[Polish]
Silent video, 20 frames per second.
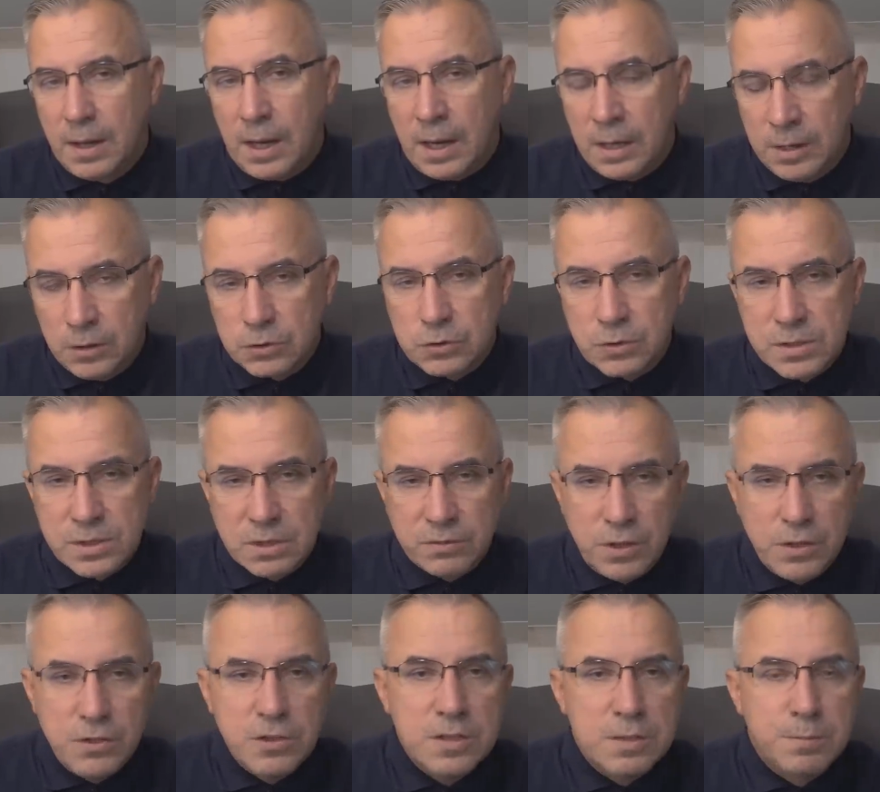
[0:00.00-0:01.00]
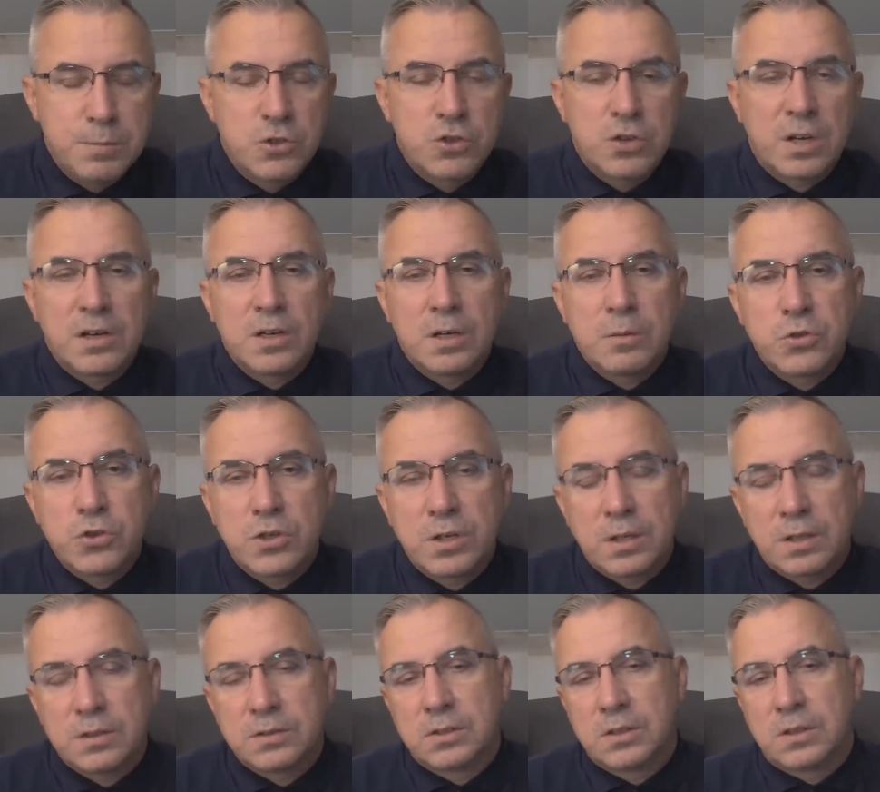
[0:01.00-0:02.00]
Ale oto Sowieci zbliżają
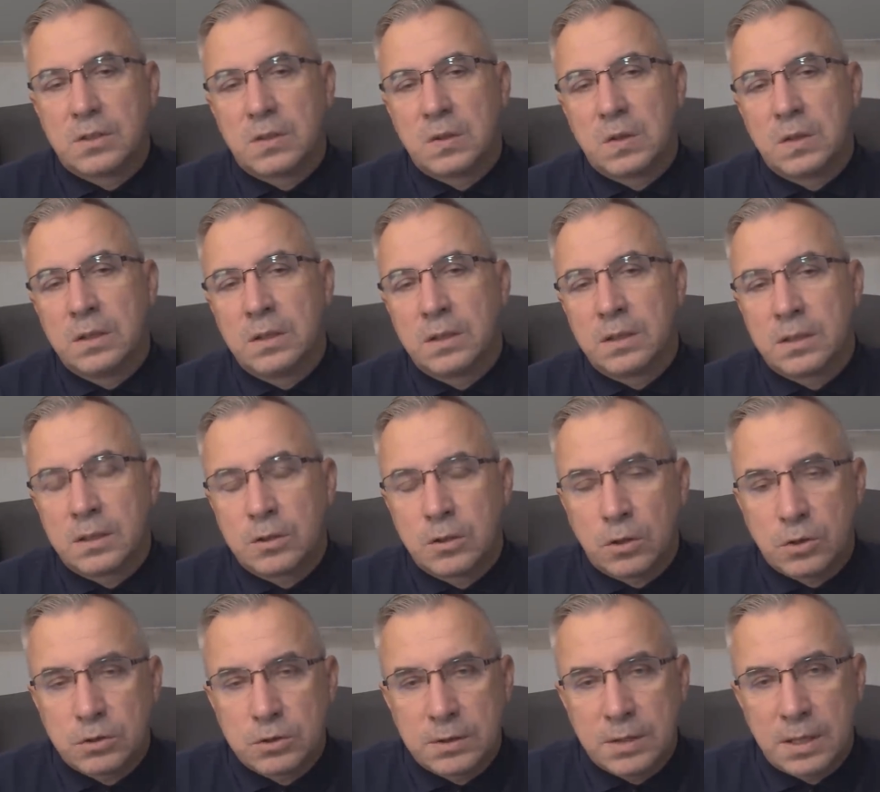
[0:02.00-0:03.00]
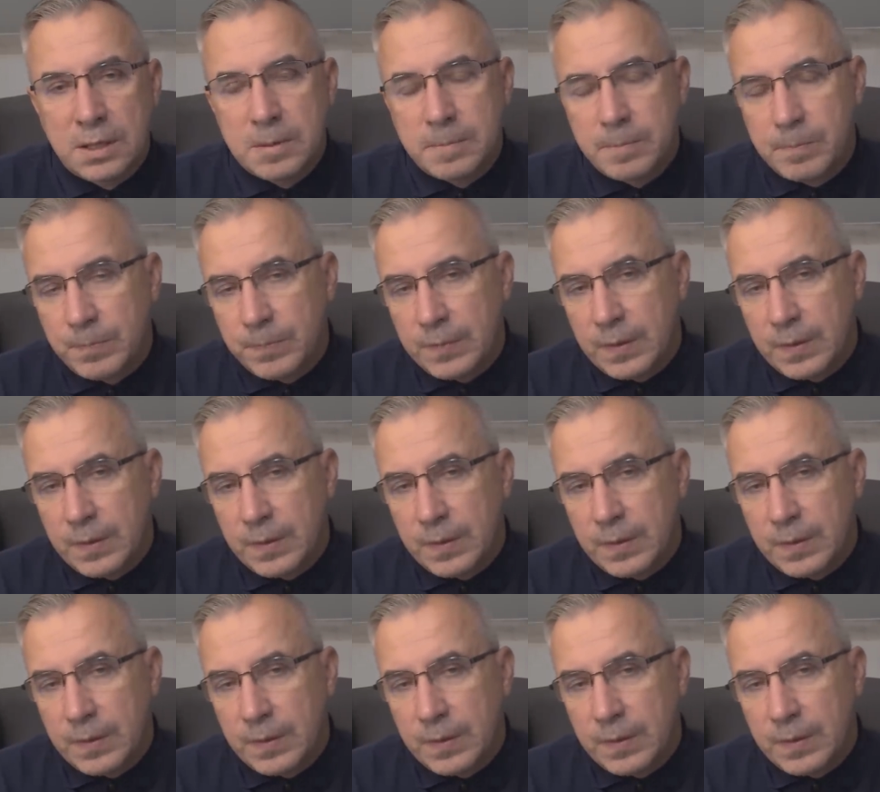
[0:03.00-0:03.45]
się do y, Grodna